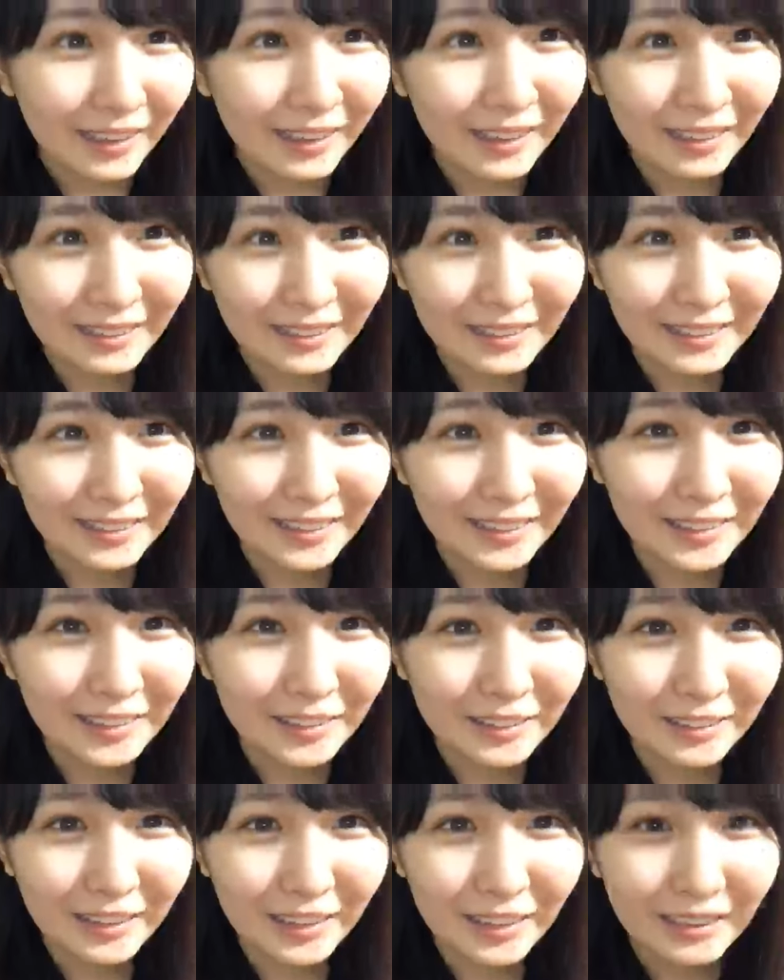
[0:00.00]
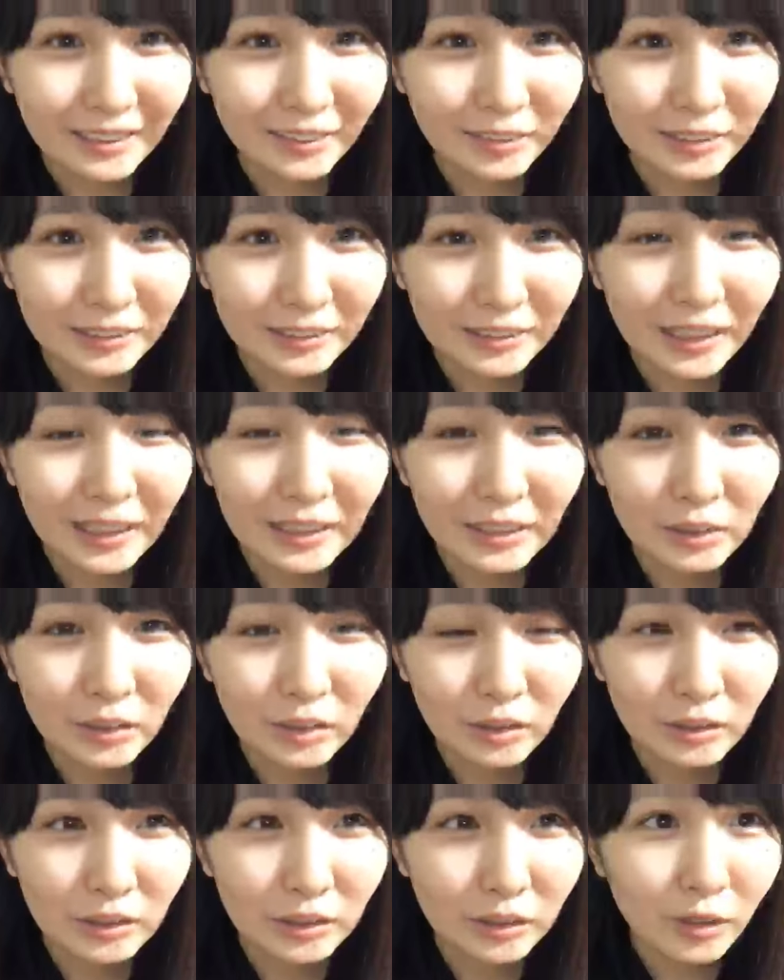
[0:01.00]
はいあゆうねそう意外
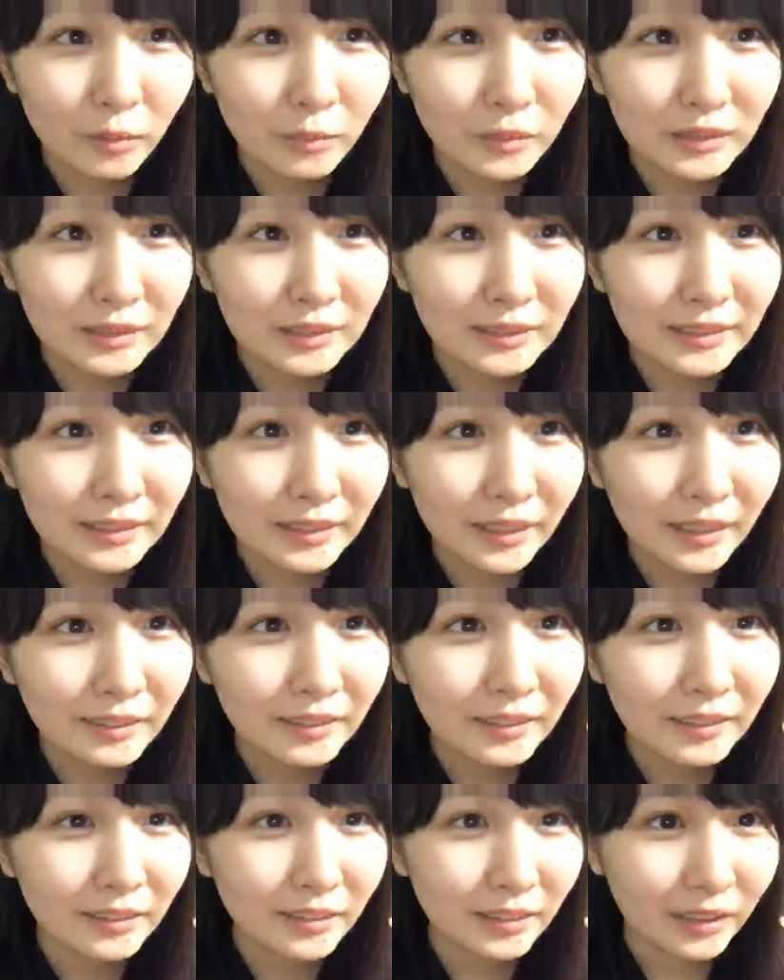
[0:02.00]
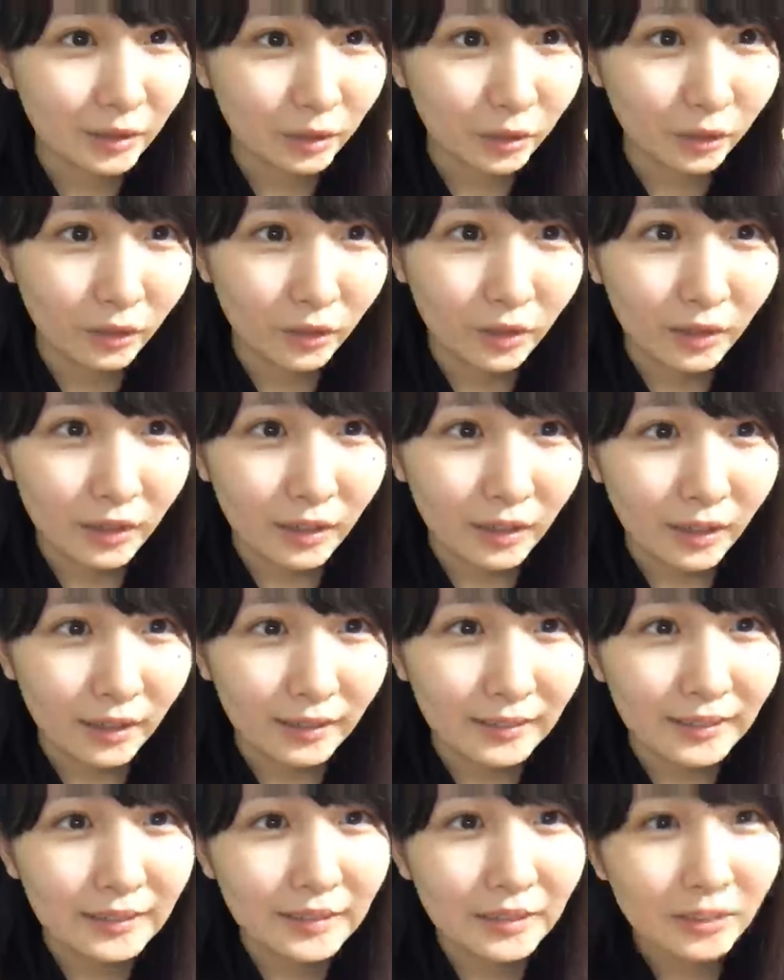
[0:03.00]
と人見知りなんですけど
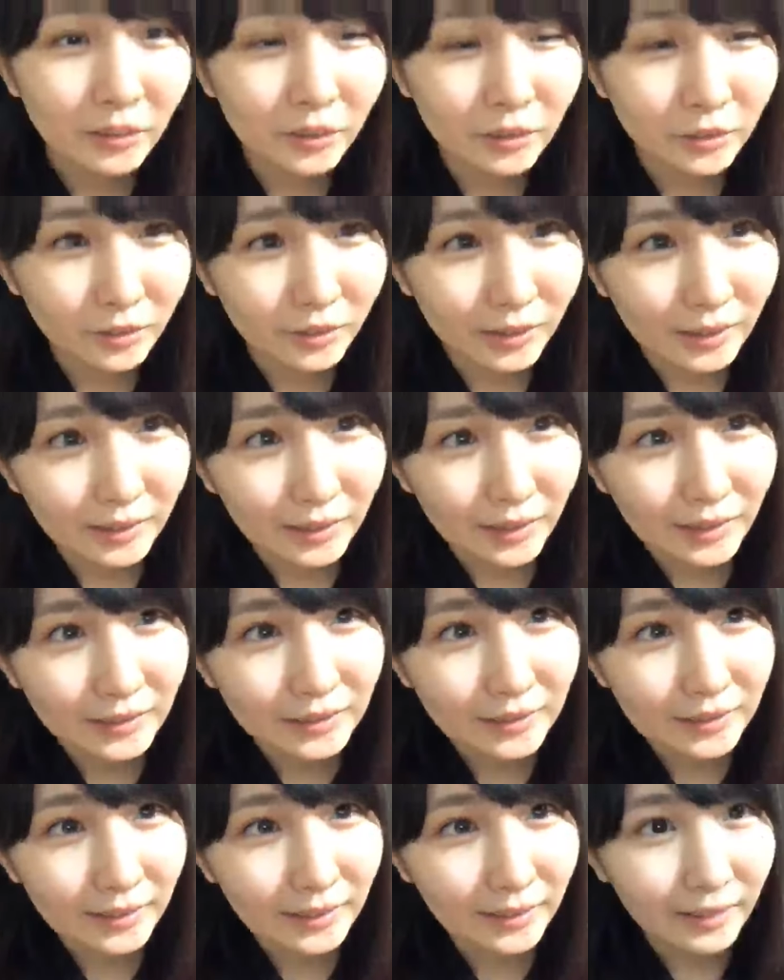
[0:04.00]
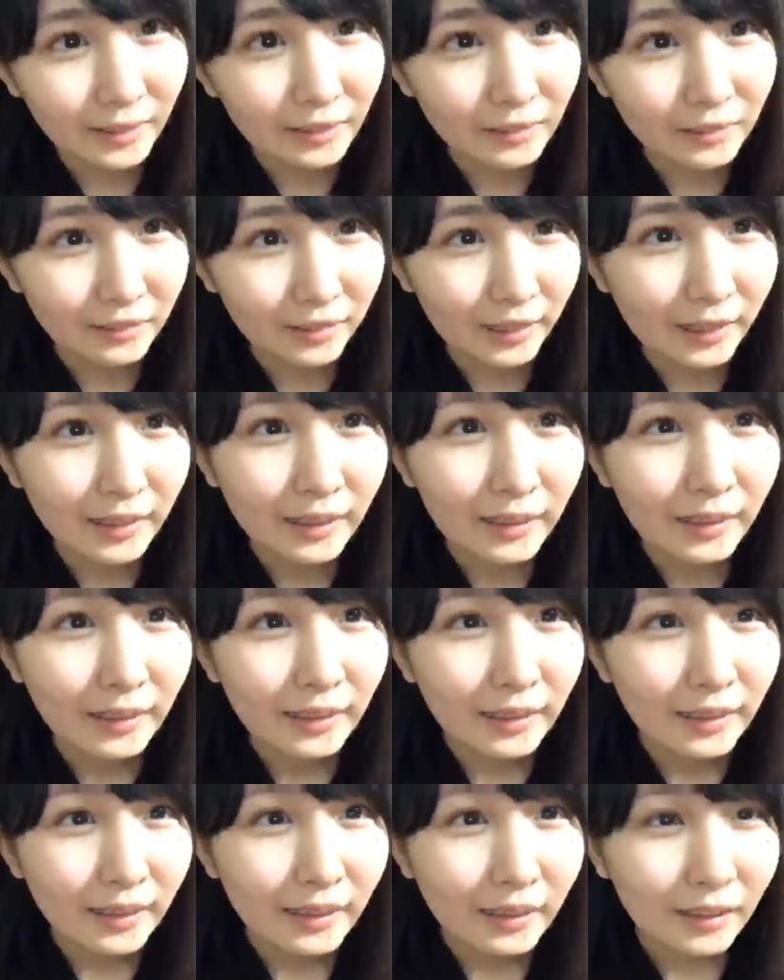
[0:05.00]
話すことは大好きなので
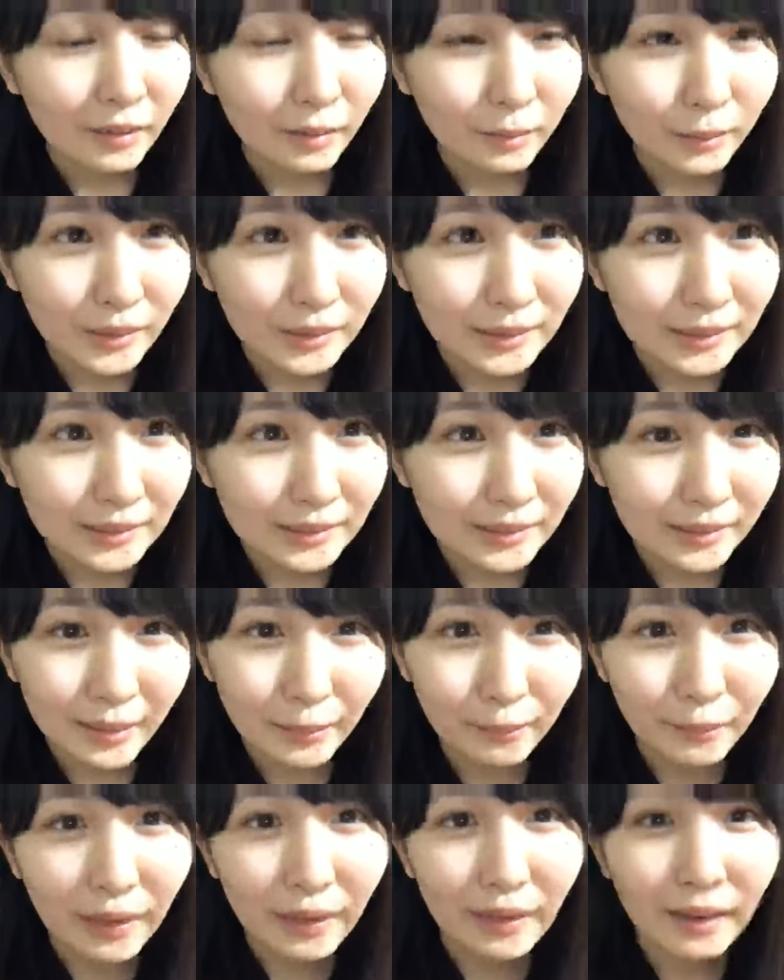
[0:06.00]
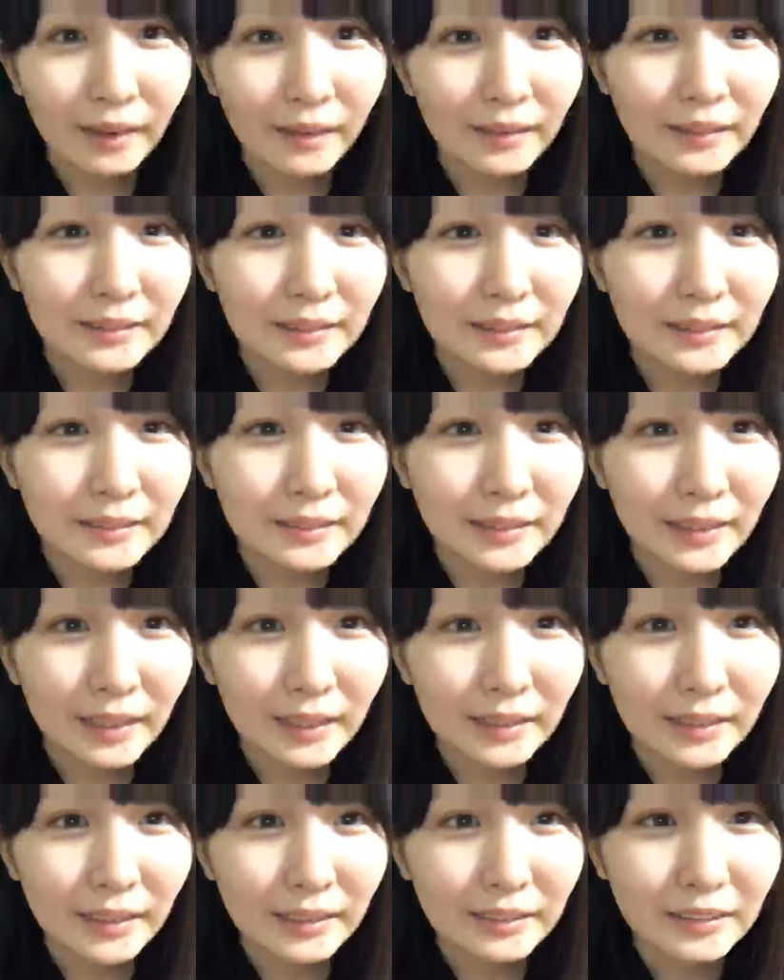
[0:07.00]
お待ちしてますは
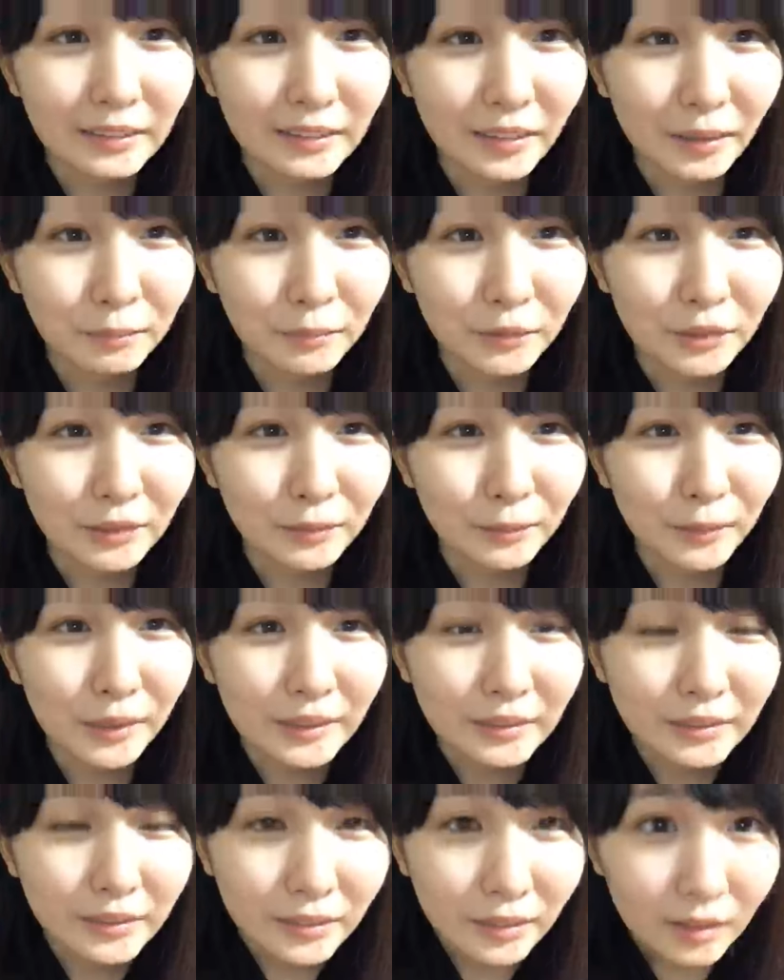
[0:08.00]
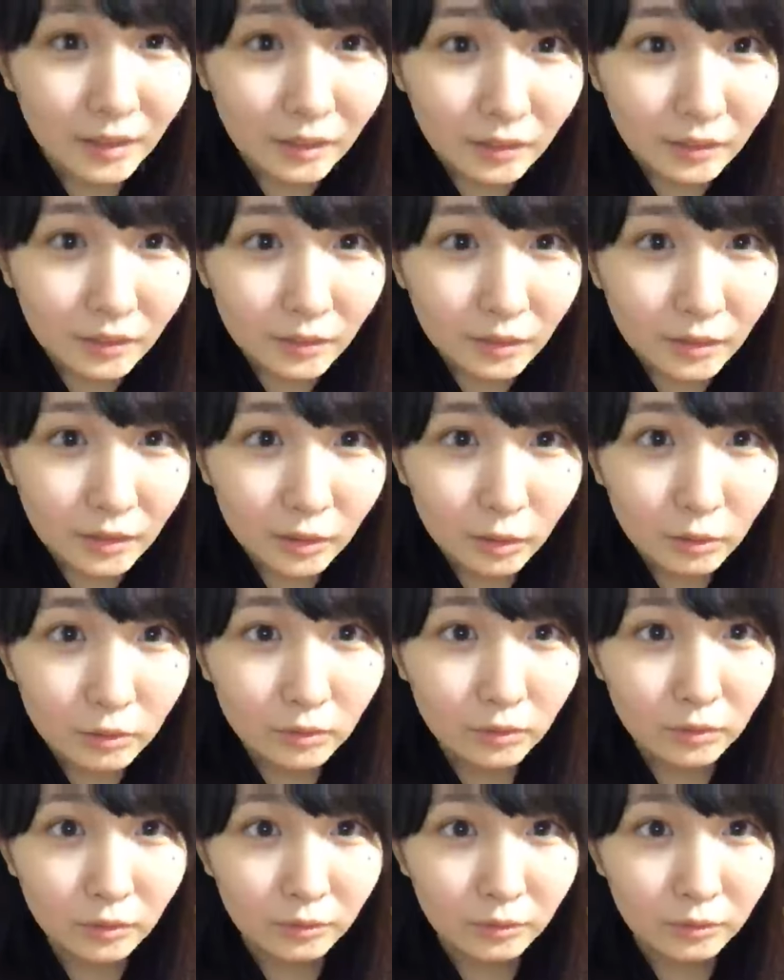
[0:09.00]
いランキング発表しますえ